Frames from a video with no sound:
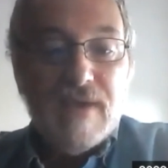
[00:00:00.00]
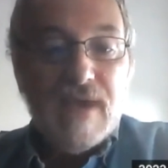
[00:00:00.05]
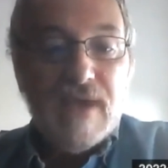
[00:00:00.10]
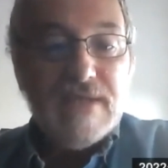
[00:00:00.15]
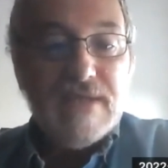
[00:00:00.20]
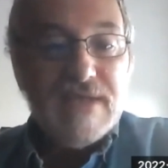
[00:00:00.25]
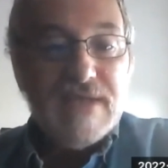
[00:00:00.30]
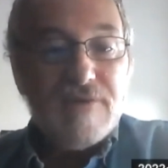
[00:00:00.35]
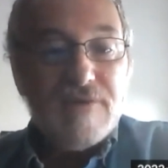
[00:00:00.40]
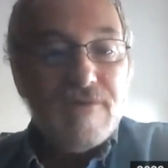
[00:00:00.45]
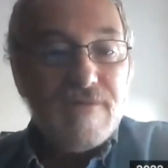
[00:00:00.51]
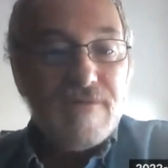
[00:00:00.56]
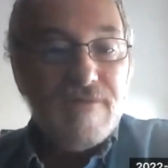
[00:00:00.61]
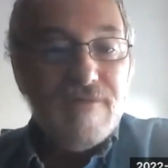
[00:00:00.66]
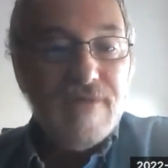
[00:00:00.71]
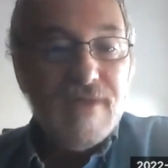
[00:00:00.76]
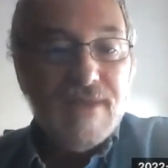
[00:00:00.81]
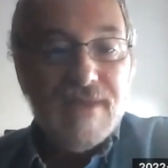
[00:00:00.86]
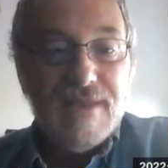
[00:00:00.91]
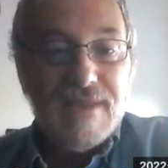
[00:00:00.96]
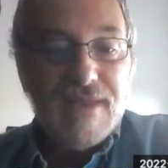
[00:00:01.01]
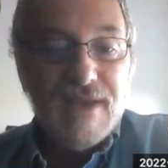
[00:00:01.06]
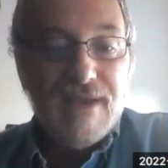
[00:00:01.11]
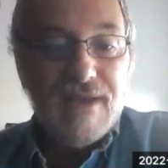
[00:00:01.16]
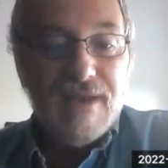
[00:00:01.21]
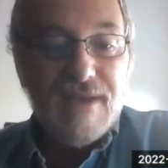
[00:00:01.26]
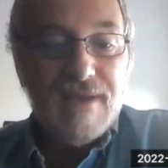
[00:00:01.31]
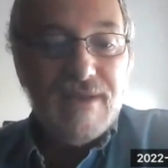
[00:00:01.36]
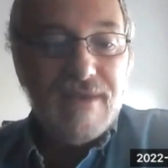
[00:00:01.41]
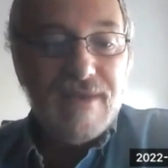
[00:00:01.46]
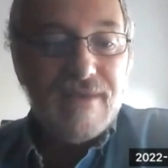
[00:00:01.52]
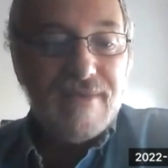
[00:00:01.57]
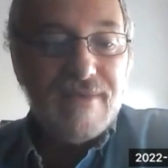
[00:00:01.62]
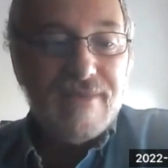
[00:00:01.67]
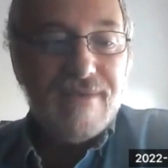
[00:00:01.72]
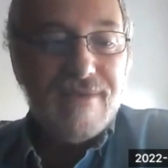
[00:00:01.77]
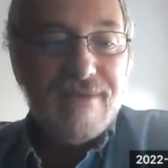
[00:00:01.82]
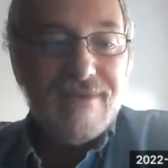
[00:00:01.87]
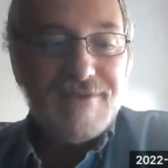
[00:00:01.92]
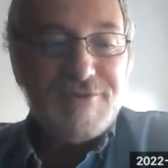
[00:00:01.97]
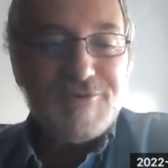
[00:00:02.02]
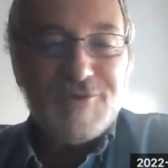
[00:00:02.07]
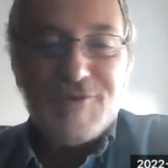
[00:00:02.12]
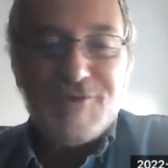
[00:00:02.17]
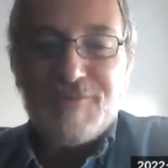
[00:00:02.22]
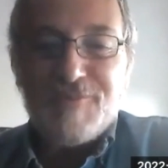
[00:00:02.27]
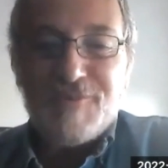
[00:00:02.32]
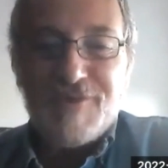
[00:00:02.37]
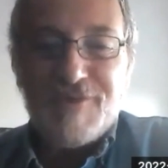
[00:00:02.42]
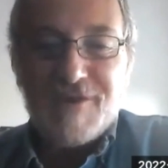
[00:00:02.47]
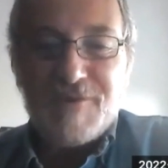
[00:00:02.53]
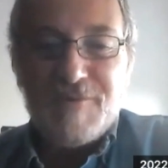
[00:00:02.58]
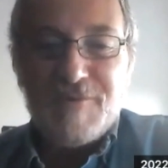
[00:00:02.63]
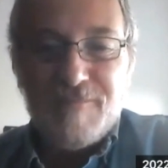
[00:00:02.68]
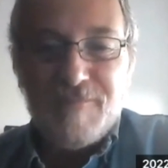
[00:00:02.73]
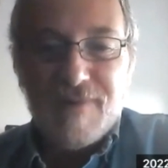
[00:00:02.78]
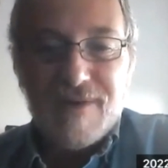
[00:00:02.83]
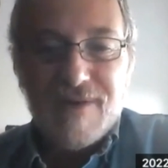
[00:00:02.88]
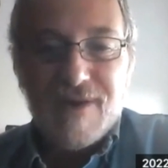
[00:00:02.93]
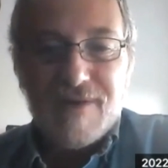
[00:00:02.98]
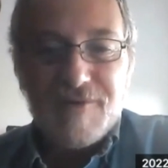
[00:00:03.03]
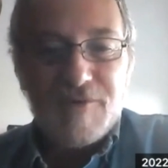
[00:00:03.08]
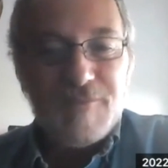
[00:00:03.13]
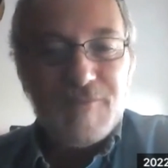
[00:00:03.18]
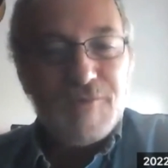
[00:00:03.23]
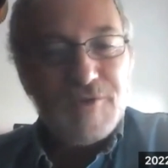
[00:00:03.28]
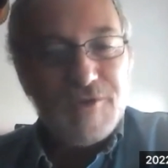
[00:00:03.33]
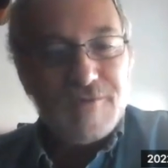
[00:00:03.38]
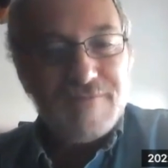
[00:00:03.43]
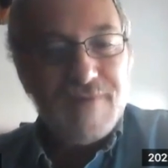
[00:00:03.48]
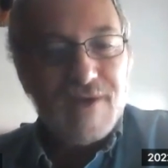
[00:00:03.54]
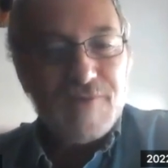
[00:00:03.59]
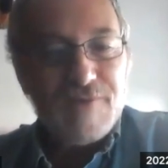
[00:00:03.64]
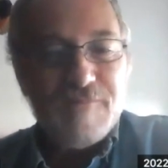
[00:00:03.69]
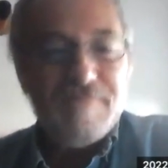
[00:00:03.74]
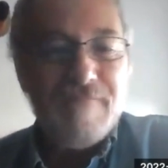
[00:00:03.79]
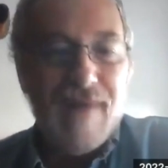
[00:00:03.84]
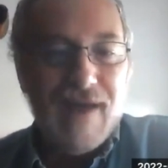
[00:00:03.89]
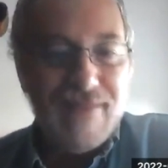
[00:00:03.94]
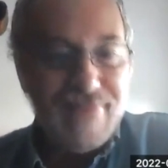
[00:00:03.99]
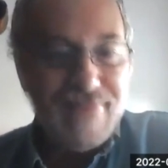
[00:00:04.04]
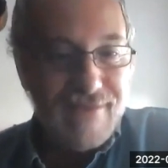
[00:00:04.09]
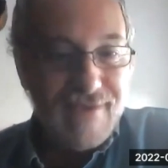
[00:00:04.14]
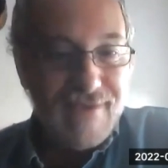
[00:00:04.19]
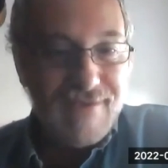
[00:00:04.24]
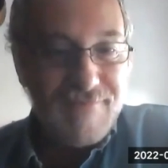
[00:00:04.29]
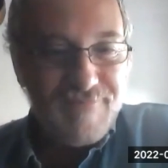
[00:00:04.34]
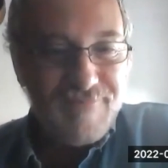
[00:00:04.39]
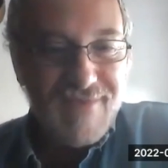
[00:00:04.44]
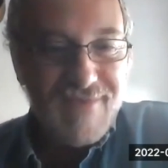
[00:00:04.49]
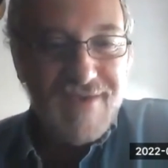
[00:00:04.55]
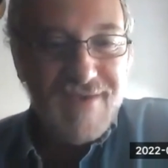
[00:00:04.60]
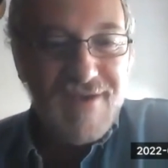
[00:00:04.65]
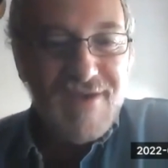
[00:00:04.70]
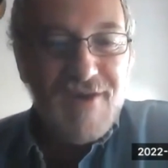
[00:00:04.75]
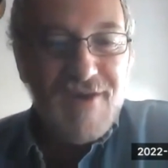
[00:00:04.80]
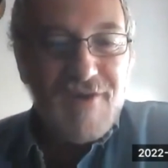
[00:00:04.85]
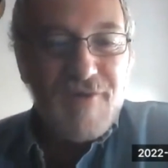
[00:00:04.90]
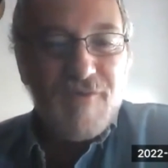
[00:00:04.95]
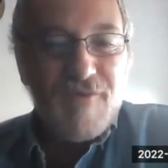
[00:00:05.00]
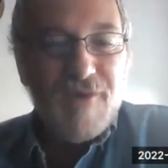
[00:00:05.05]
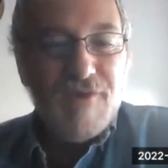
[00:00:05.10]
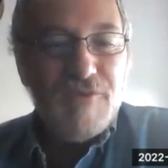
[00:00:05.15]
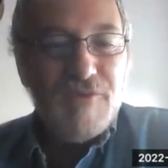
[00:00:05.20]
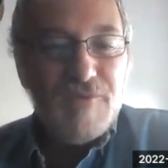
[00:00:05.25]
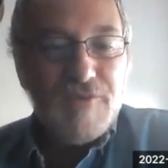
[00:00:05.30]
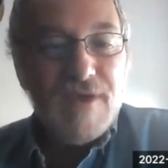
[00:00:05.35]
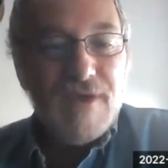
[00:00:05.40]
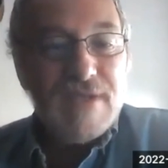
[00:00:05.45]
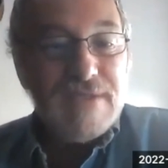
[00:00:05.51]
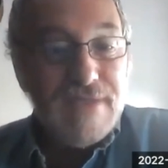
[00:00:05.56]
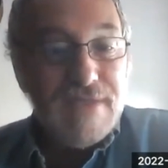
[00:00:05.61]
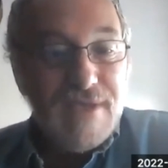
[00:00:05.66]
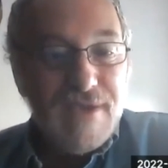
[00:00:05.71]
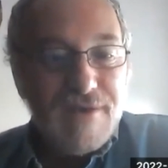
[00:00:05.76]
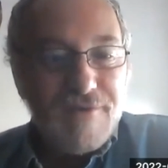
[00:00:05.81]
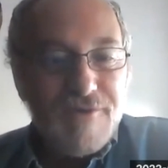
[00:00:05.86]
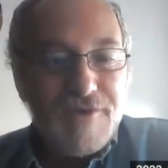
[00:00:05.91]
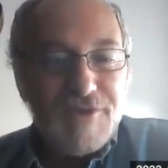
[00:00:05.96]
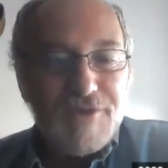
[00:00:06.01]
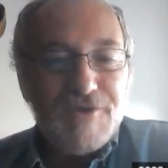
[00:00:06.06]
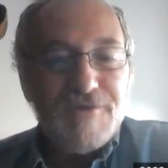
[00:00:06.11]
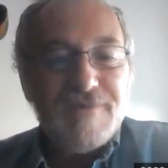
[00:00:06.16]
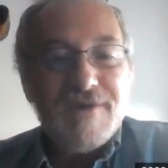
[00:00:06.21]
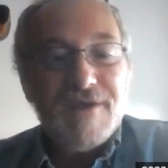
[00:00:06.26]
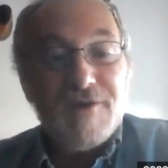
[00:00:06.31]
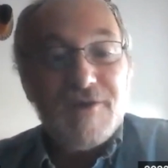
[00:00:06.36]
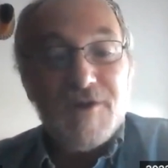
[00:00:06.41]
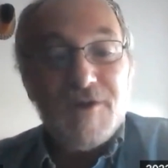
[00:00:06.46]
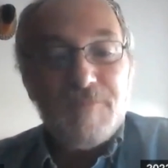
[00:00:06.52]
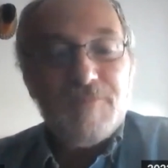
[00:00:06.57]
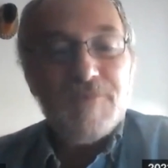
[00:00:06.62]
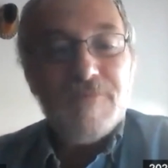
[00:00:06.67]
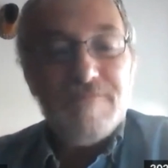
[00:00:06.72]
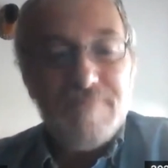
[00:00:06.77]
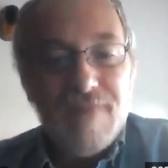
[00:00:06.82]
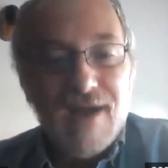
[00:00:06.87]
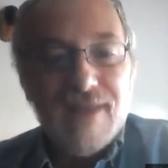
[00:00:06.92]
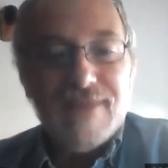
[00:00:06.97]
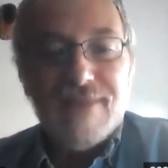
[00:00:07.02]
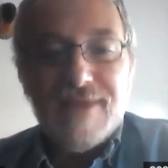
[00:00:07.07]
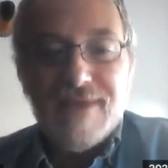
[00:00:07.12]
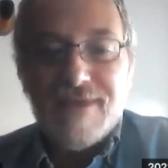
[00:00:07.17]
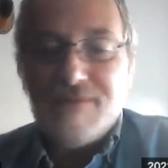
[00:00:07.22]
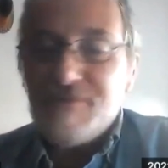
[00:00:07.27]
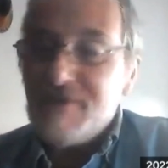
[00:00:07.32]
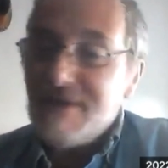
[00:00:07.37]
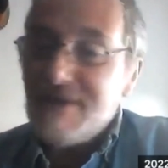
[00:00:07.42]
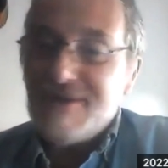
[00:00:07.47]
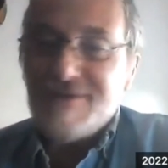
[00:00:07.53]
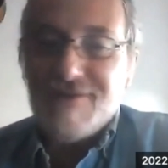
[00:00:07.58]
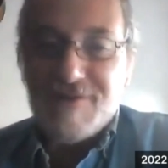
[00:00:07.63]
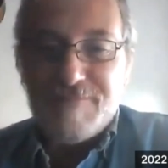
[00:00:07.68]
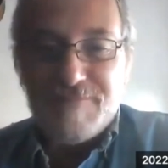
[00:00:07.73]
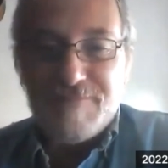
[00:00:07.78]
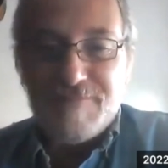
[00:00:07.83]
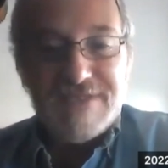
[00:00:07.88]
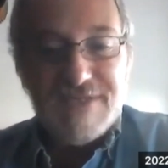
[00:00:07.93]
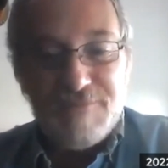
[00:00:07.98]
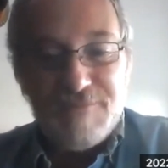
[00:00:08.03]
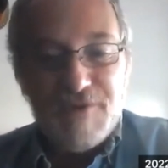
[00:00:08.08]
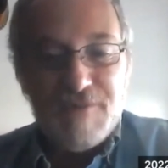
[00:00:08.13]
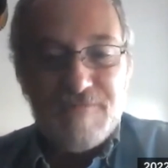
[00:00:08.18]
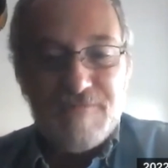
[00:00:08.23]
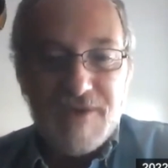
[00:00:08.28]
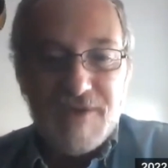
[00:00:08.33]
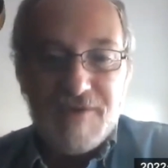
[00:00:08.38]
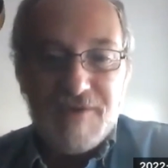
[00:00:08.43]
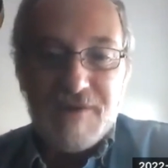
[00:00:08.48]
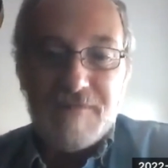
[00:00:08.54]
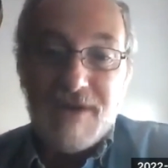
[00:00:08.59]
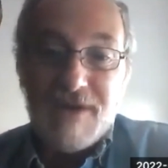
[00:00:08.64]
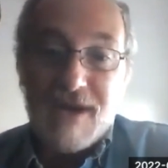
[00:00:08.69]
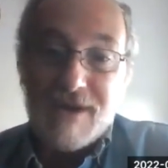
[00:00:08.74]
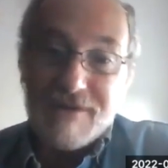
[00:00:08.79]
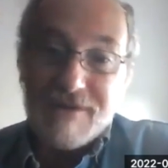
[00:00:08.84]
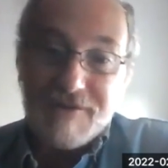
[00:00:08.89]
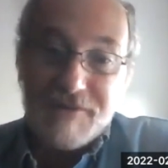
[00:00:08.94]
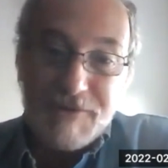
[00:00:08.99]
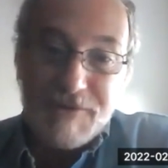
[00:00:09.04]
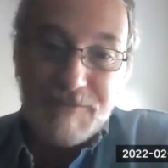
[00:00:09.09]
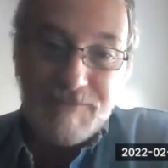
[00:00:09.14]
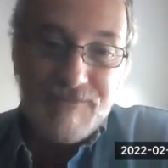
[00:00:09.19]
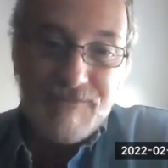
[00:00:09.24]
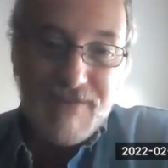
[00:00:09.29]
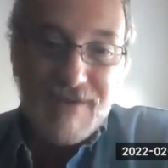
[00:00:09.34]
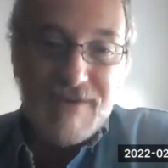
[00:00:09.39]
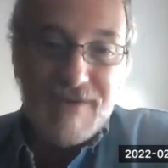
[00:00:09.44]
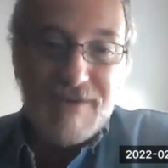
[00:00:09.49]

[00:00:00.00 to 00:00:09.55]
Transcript: El Chaco occidental, este, yo lo podría comparar como tomar un mate, cuando uno es chico y toma de golpe un mate, y bueno, al principio es medio amargo,